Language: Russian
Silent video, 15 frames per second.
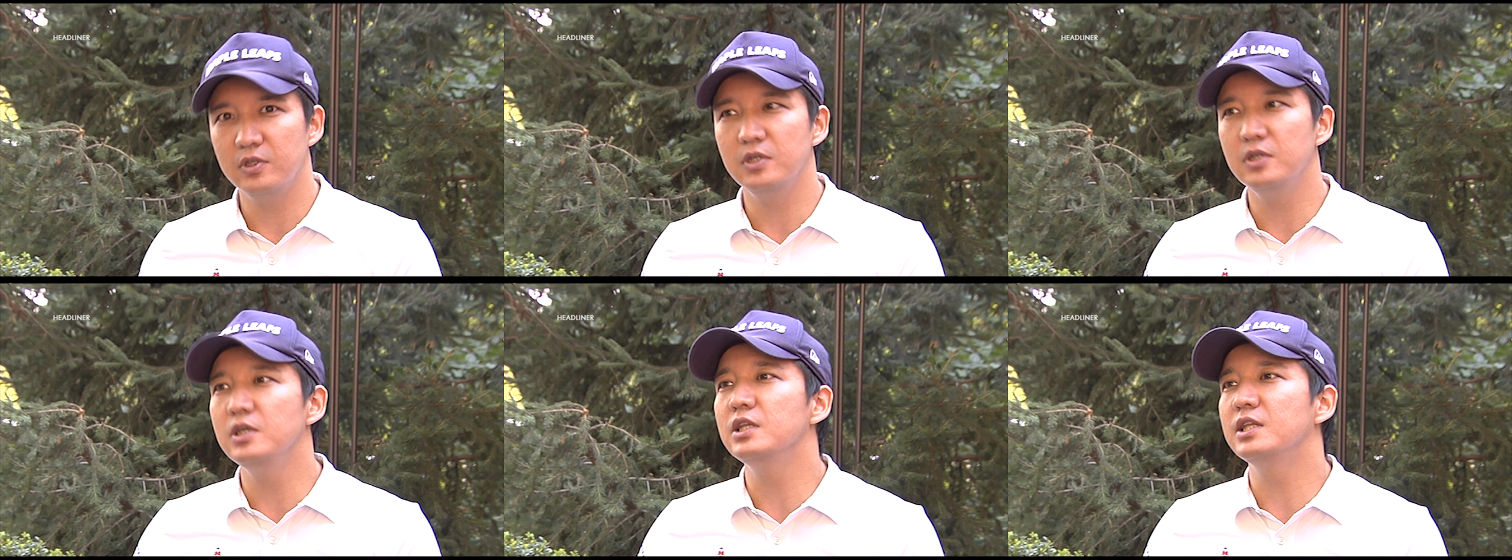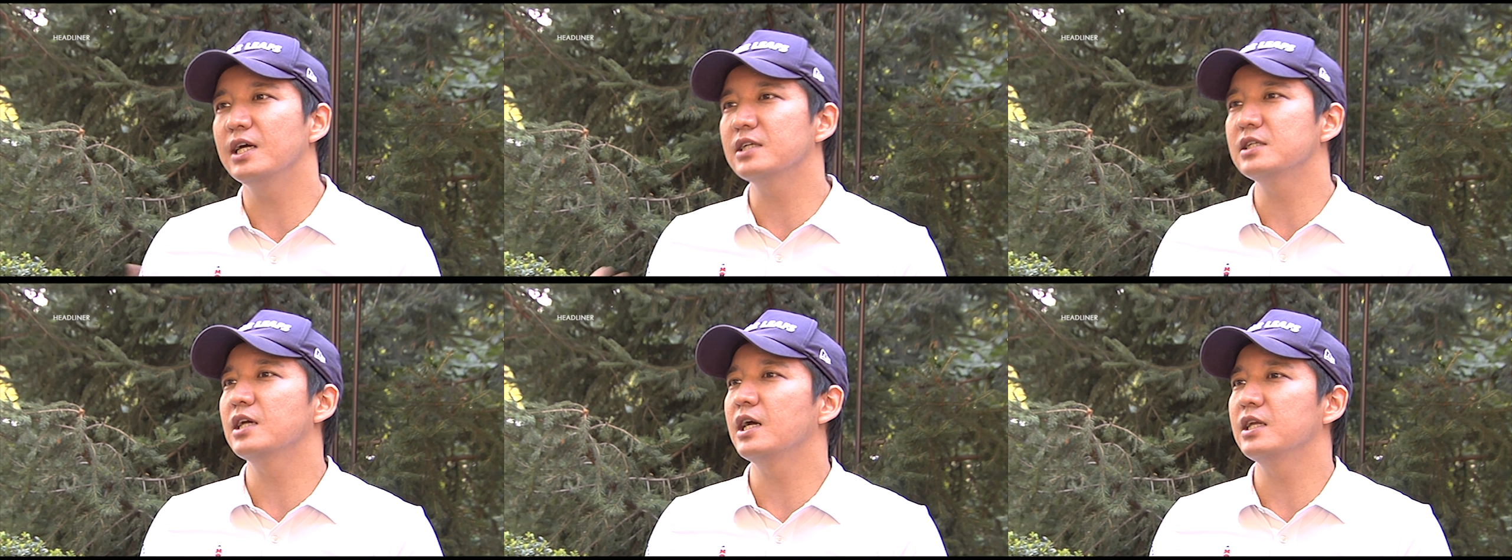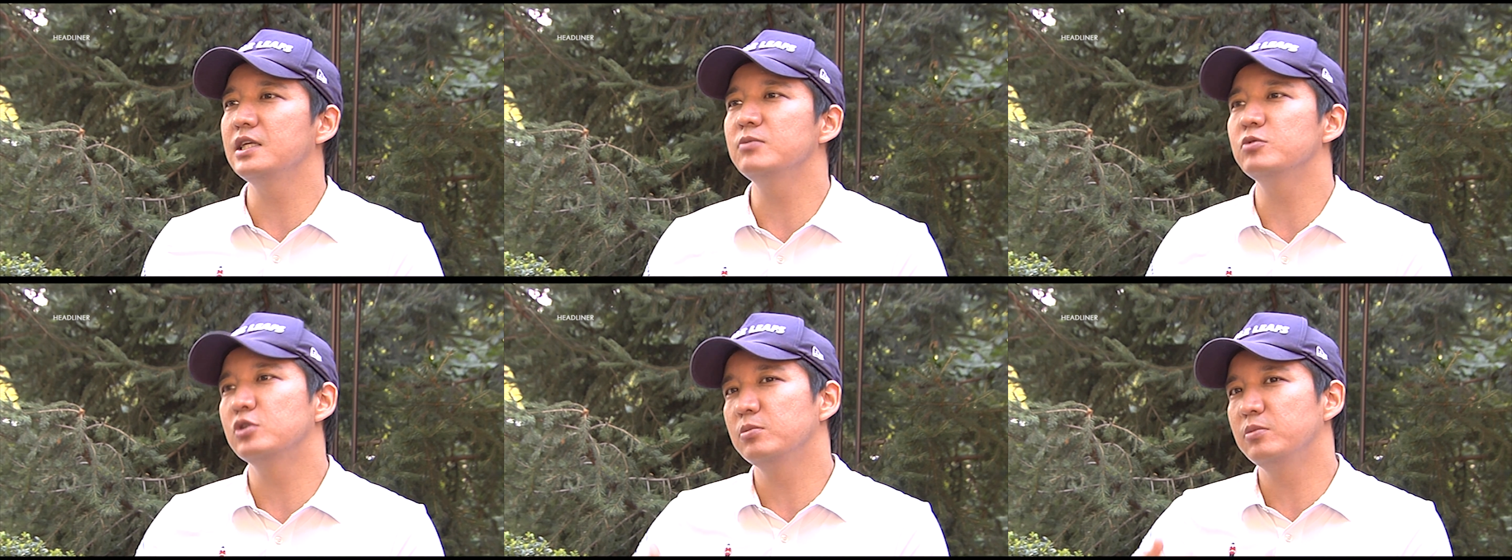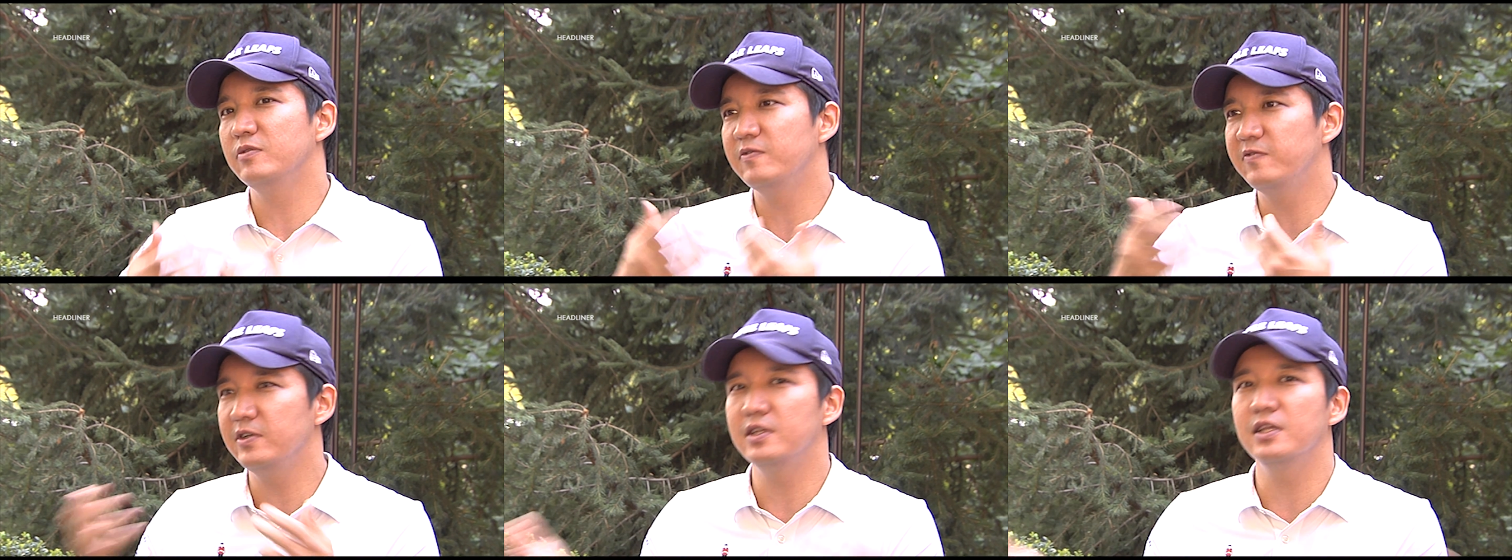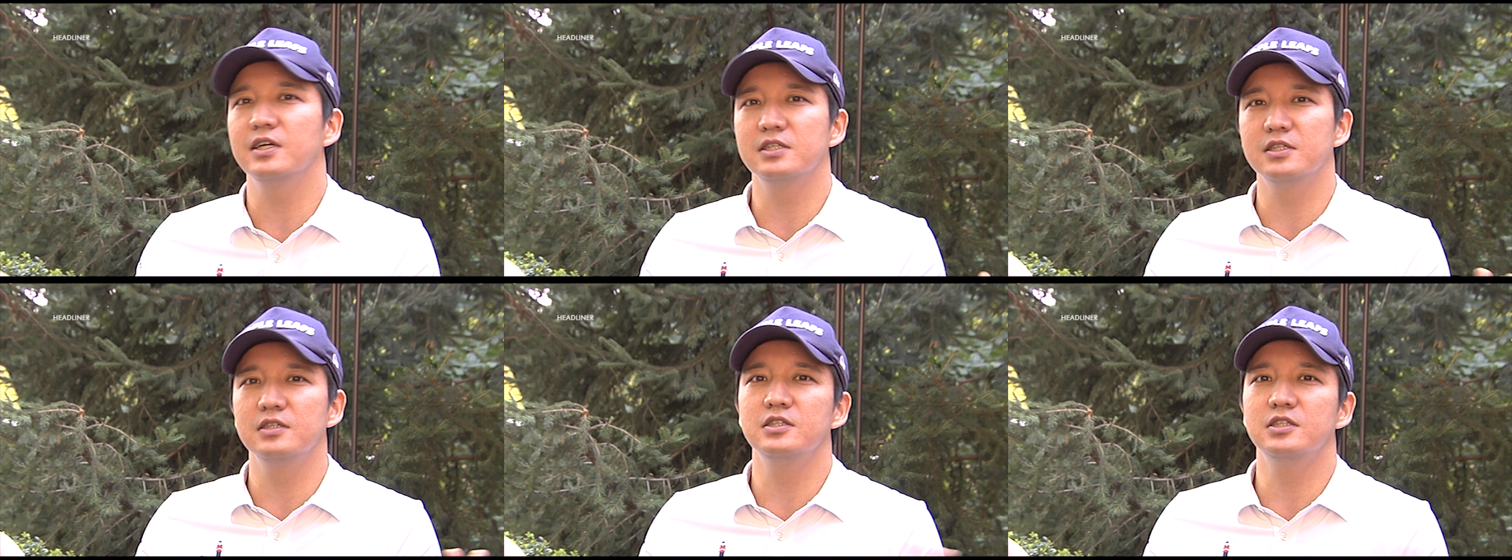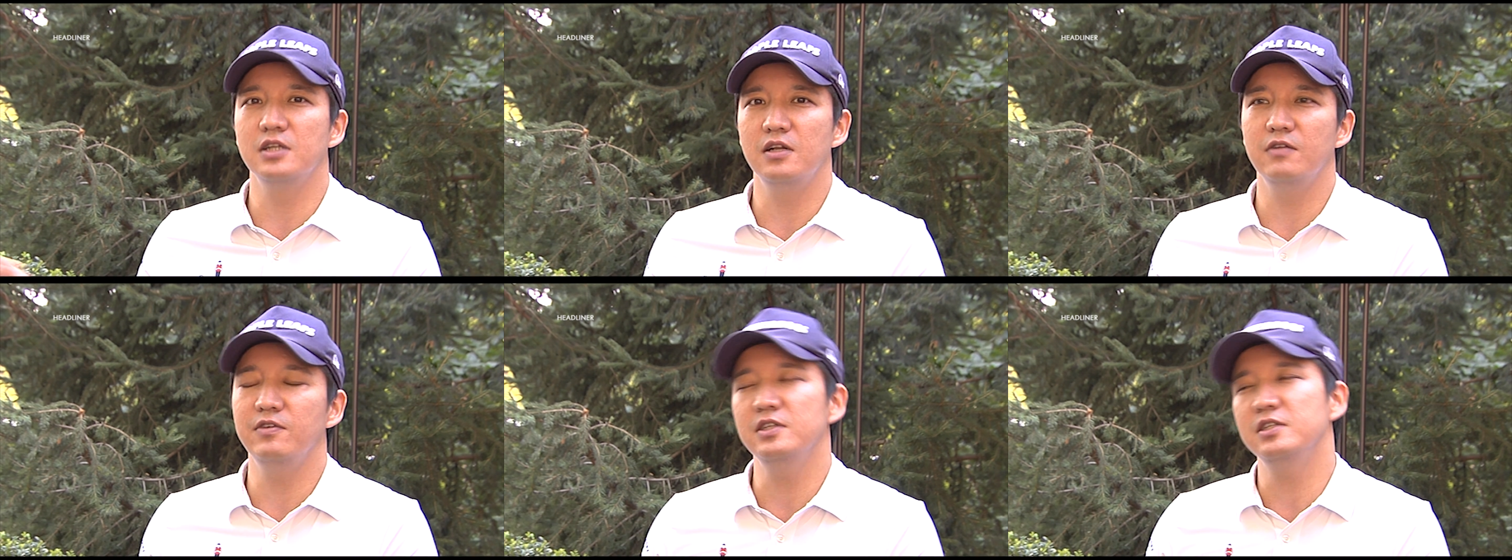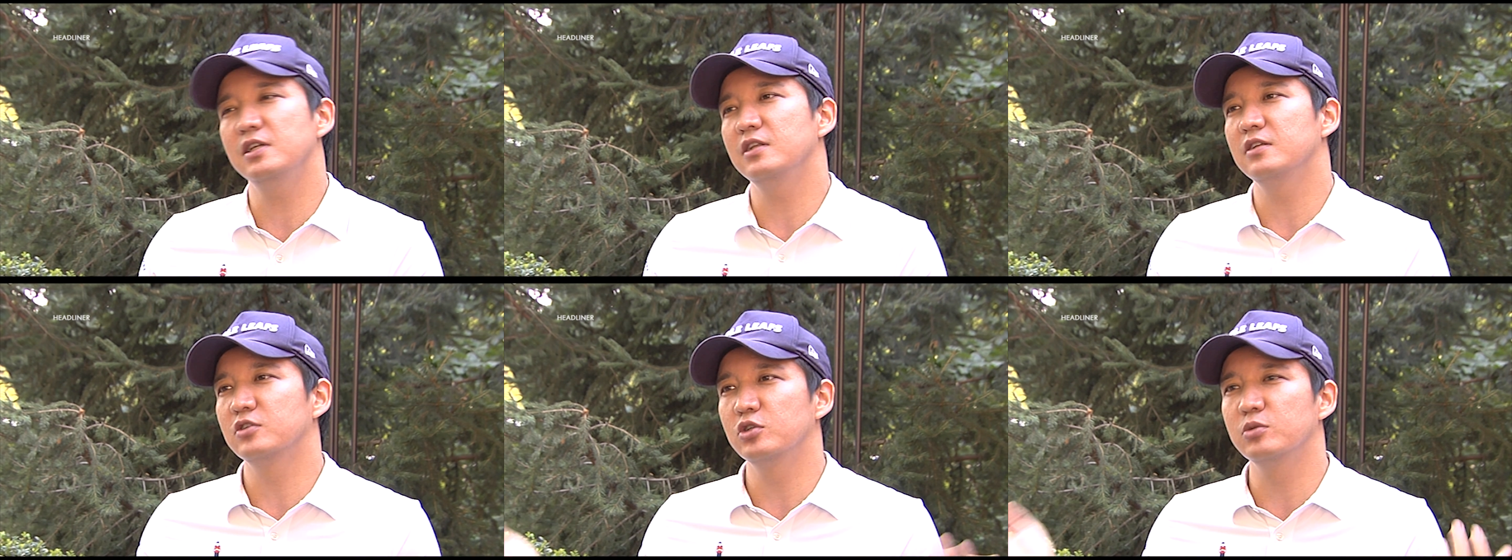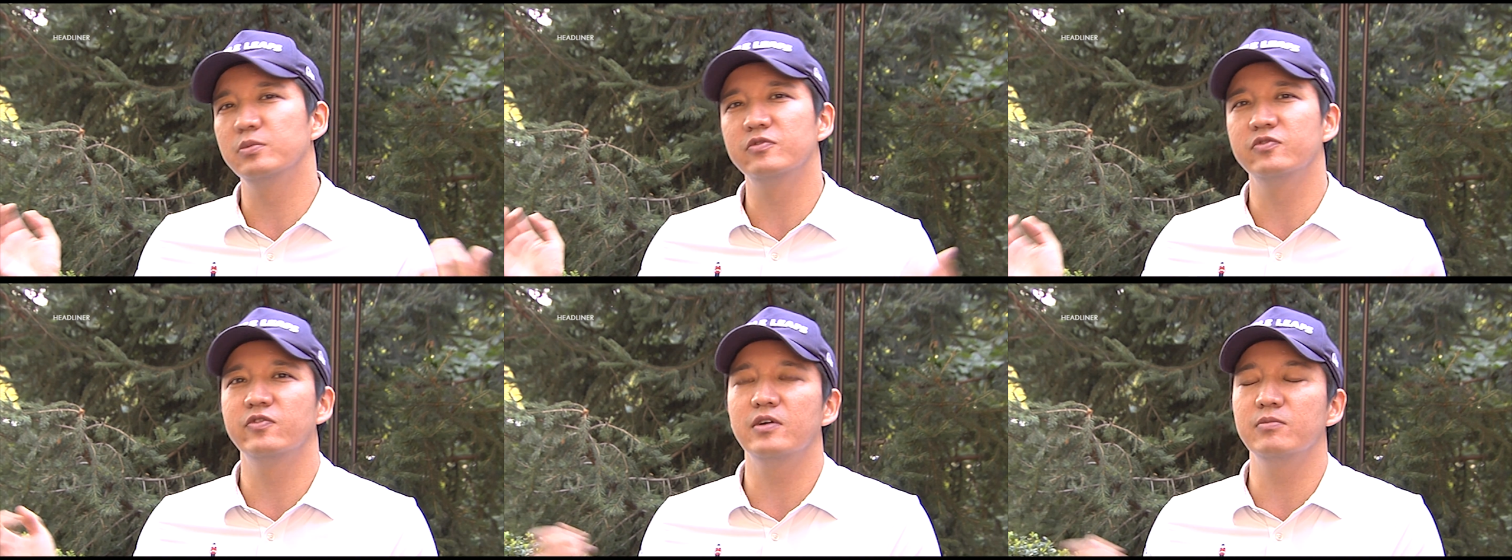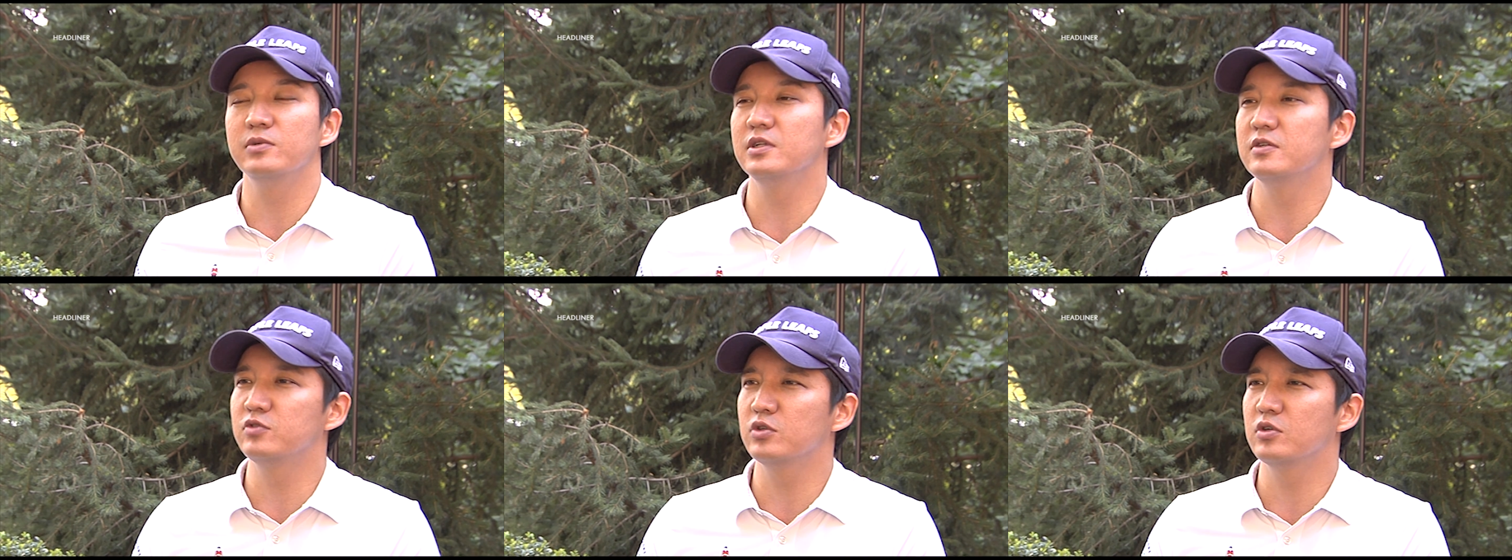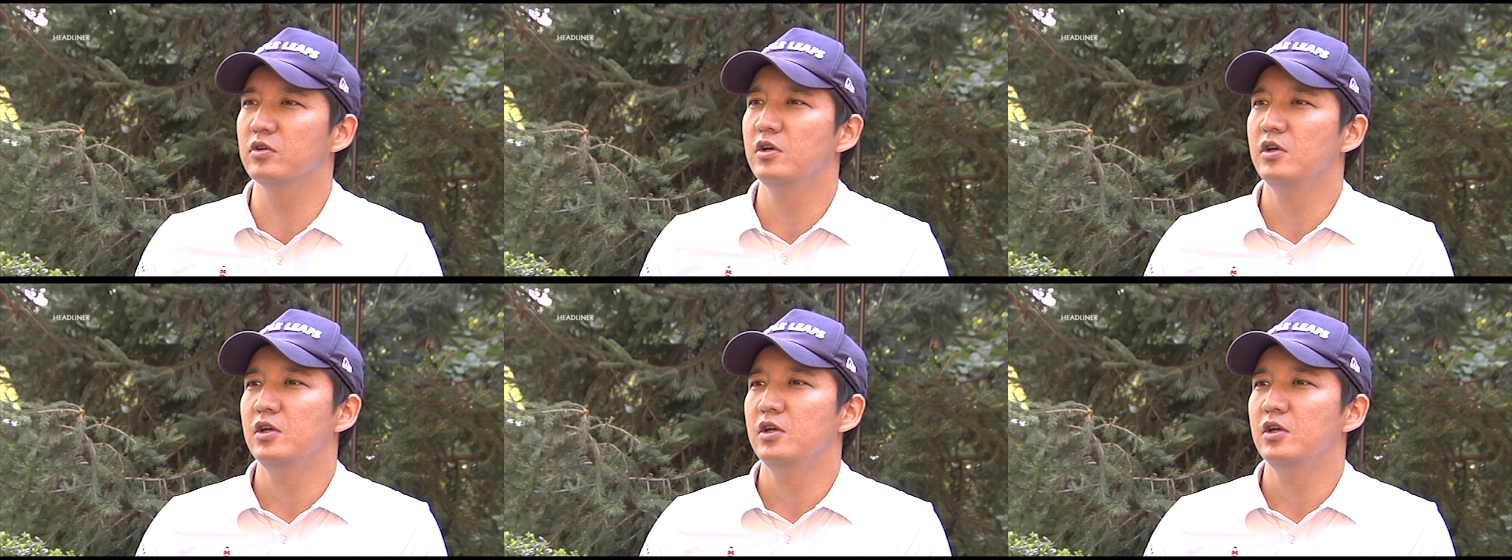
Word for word: и также хотим, чтобы вы также жили весело, чтобы вам было все,